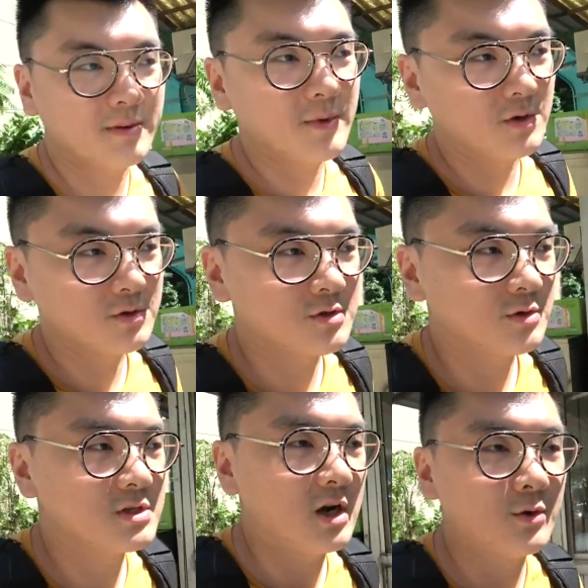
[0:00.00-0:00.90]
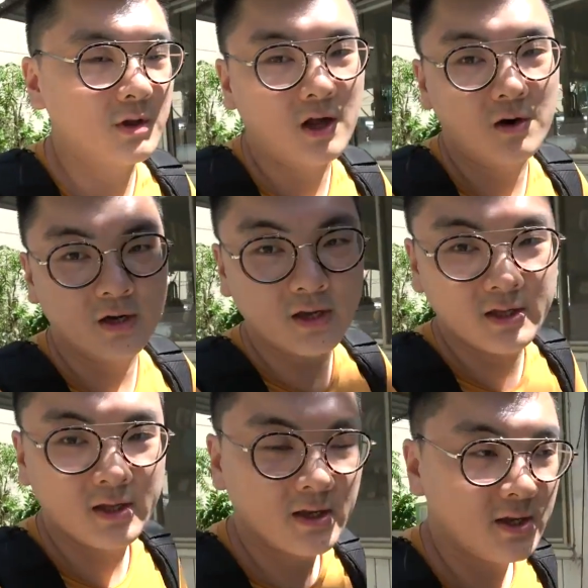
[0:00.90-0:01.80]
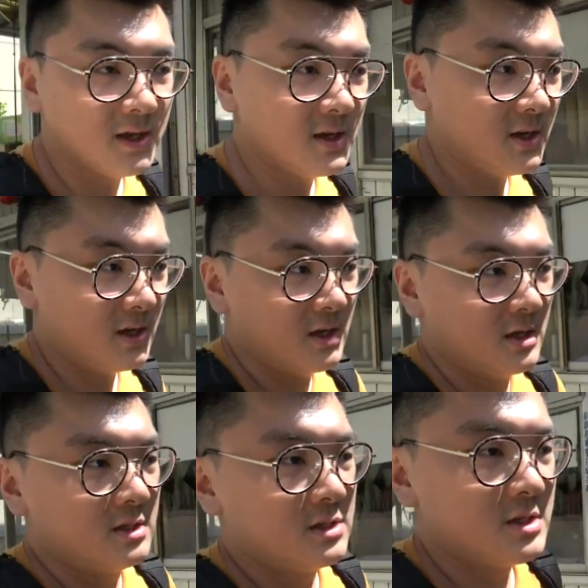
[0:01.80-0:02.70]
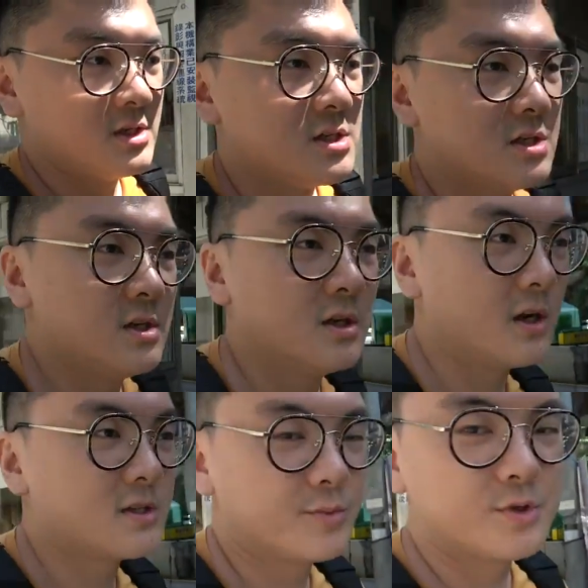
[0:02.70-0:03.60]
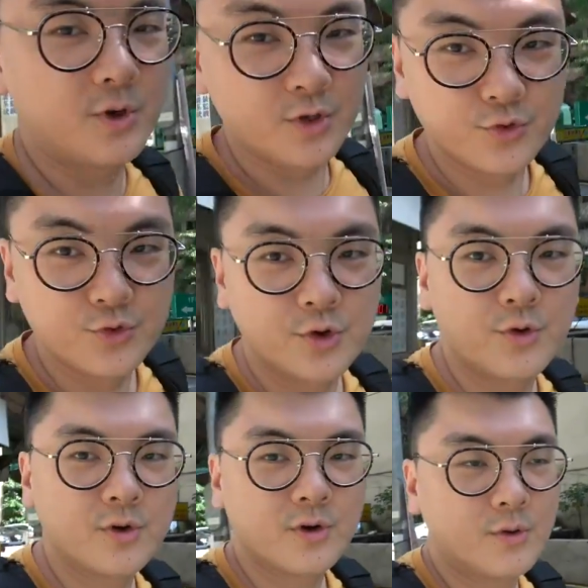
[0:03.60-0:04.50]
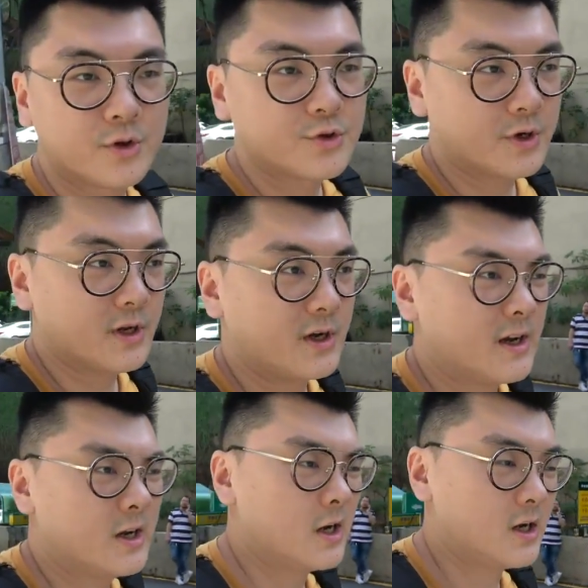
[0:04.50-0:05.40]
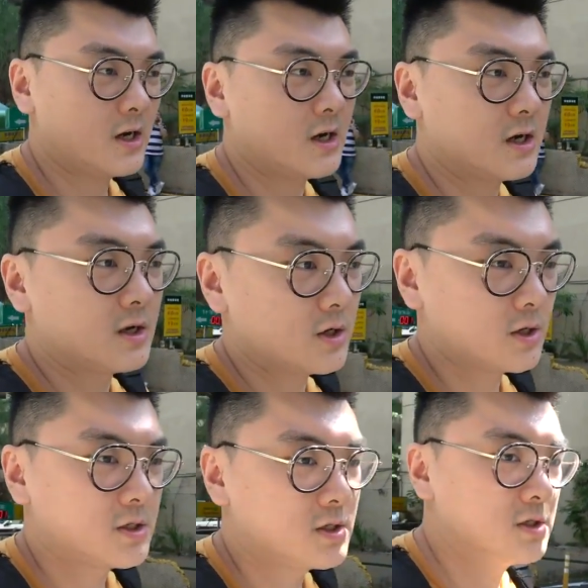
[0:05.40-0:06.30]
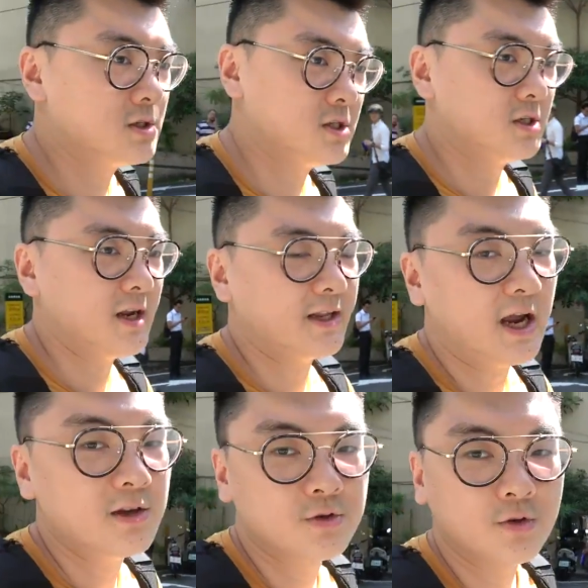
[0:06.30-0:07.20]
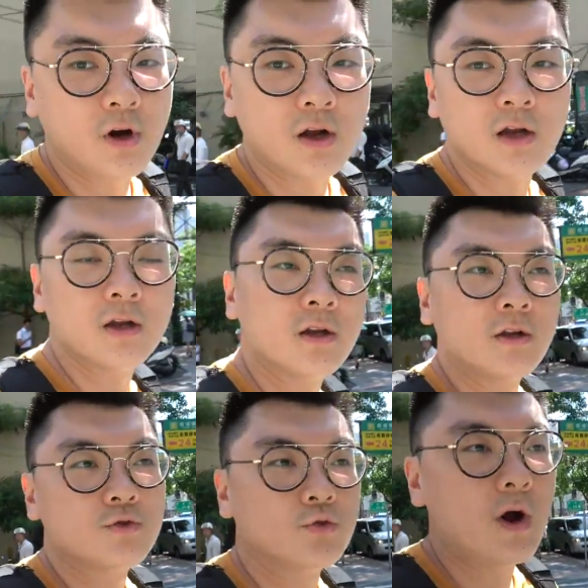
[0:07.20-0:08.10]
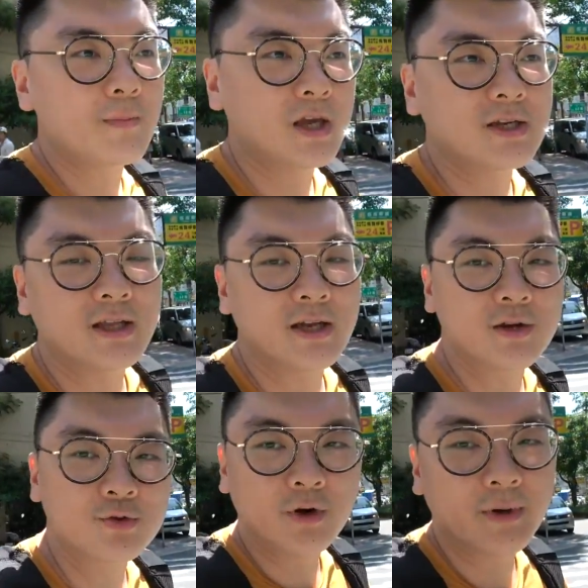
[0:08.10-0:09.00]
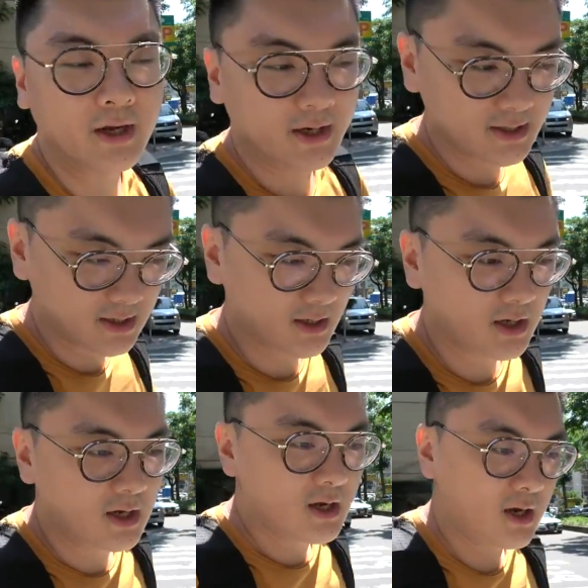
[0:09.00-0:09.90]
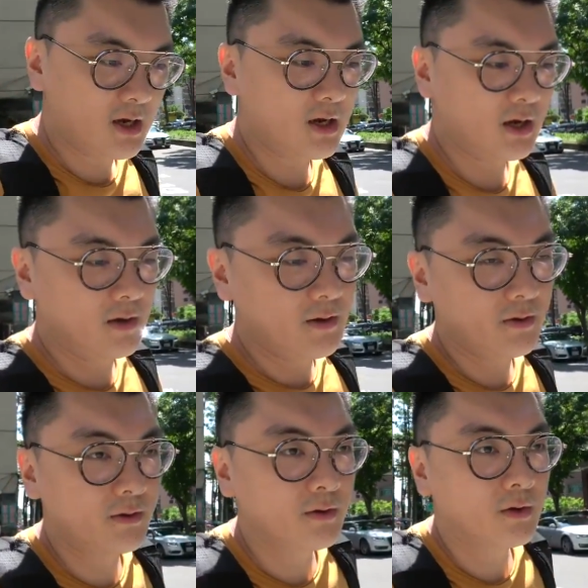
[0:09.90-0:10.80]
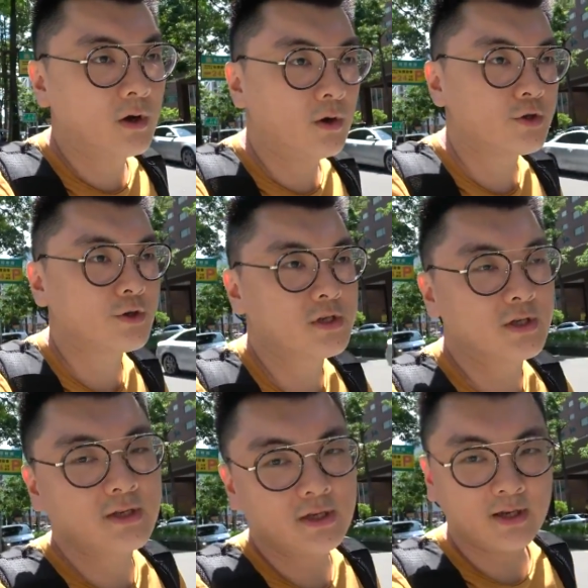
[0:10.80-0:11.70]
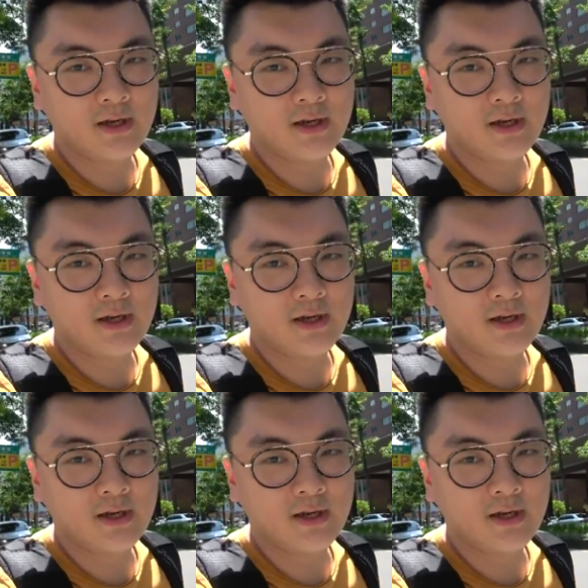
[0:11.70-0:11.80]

一些没有受教育的老人。其实呃，这不是我初衷，我觉得呃是在探索。主观偏见的一个作品，可是，呃，或许是